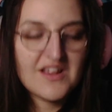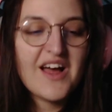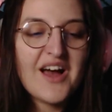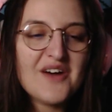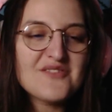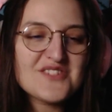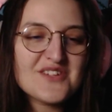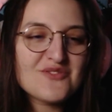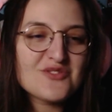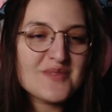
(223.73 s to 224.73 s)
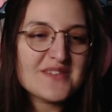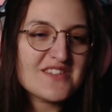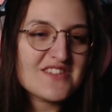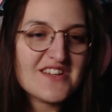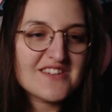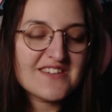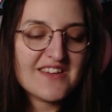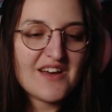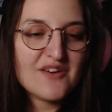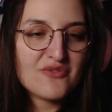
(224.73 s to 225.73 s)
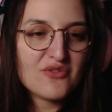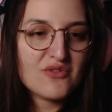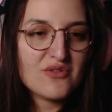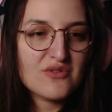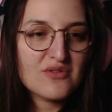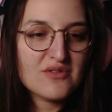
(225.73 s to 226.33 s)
Ah oui, j'avoue, ce passage-là, c'était affreux.